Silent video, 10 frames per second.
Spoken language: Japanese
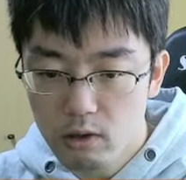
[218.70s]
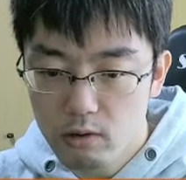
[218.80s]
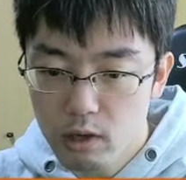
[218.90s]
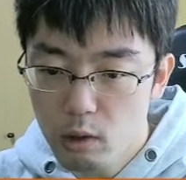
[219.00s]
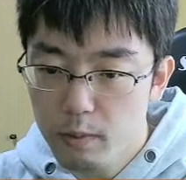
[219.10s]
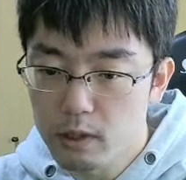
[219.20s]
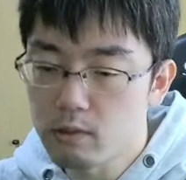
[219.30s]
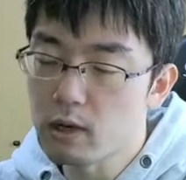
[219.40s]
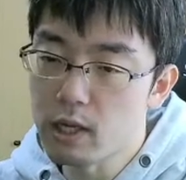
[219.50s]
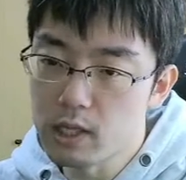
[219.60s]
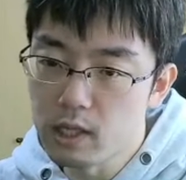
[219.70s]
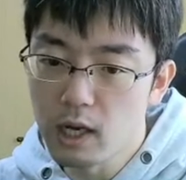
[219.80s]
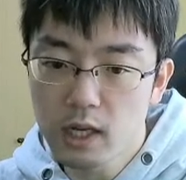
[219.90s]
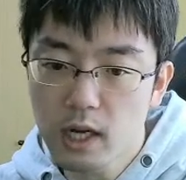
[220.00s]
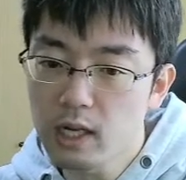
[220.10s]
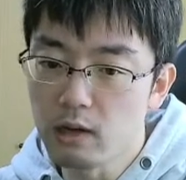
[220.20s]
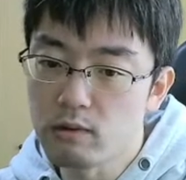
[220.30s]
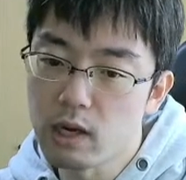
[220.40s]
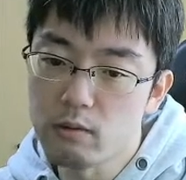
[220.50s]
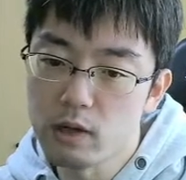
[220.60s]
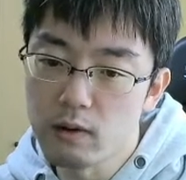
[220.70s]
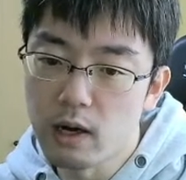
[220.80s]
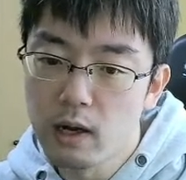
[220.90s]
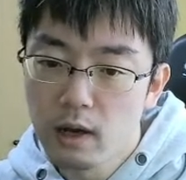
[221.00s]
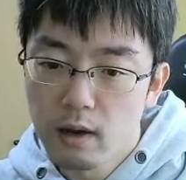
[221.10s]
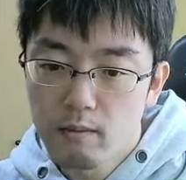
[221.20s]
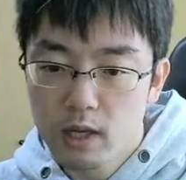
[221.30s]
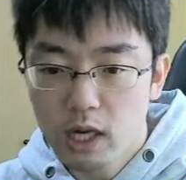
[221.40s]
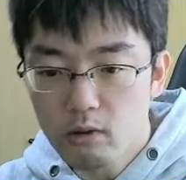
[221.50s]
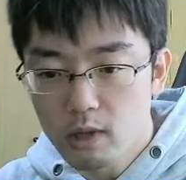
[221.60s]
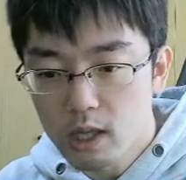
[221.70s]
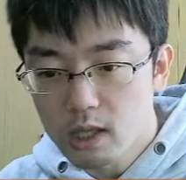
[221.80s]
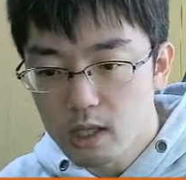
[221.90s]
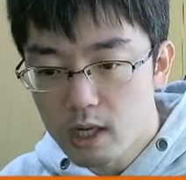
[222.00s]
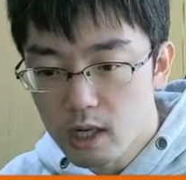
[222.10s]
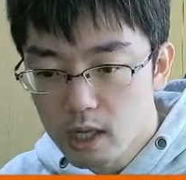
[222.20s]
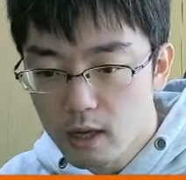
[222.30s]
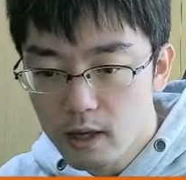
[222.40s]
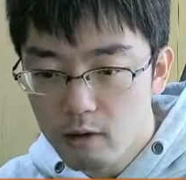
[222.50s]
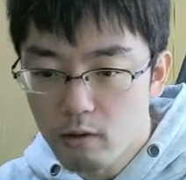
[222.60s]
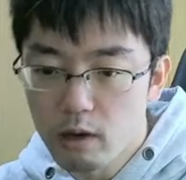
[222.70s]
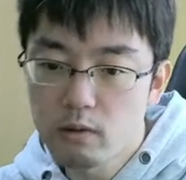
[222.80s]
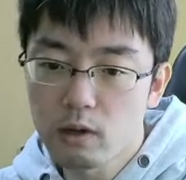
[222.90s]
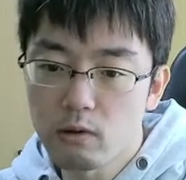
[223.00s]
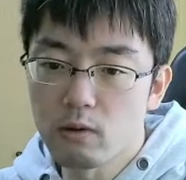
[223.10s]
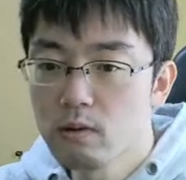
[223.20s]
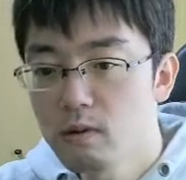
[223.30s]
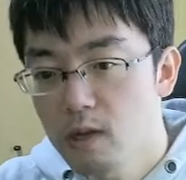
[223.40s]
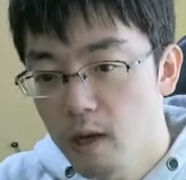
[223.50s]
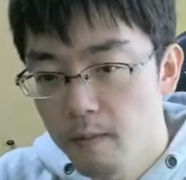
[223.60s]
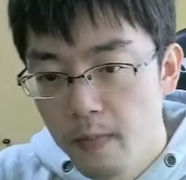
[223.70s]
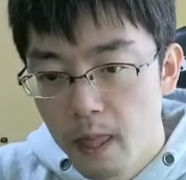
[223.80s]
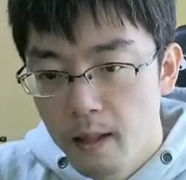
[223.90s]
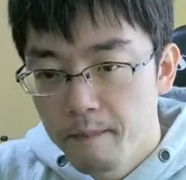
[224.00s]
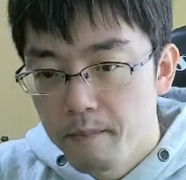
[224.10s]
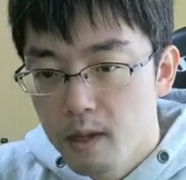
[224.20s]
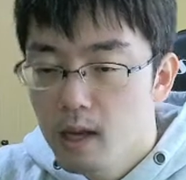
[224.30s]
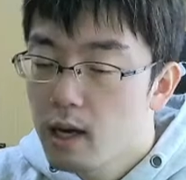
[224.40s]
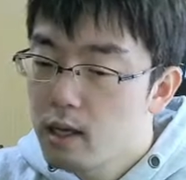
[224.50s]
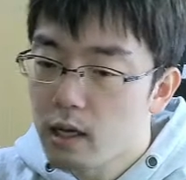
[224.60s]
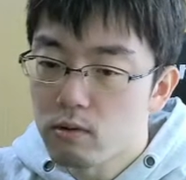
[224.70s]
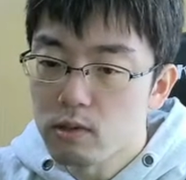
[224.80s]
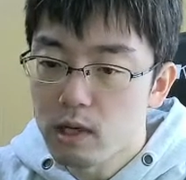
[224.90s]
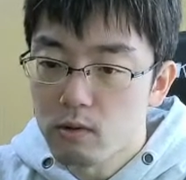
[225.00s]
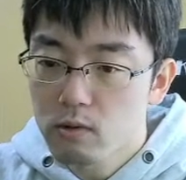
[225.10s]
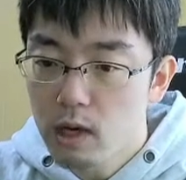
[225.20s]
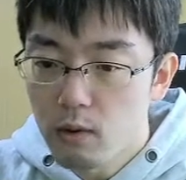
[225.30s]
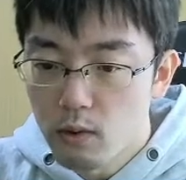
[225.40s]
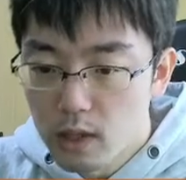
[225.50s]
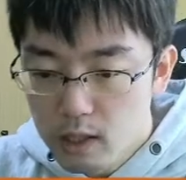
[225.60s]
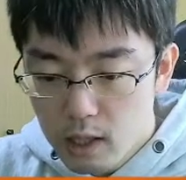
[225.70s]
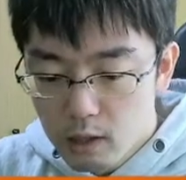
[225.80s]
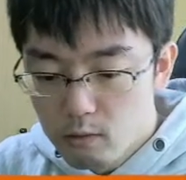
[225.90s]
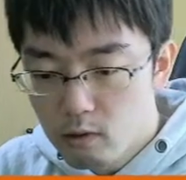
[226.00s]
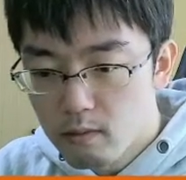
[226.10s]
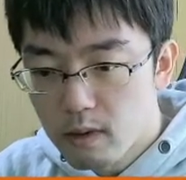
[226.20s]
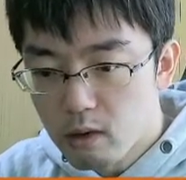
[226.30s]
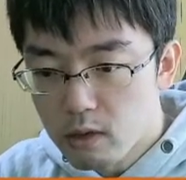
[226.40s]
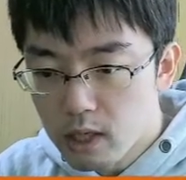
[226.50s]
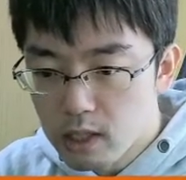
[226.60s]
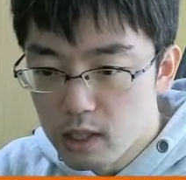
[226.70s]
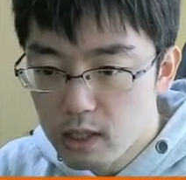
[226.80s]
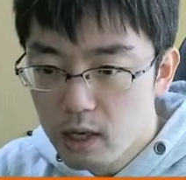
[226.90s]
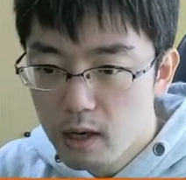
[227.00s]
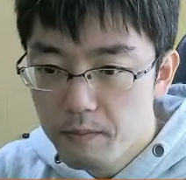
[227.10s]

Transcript: ルイ・ロペスとかですね、イタリアのゲームでは、まあ、ナイト D2 からね、ナイト F1 というふうに、えー、ナイトを使うことが多いんですけれども、まあ、こういった感じですね。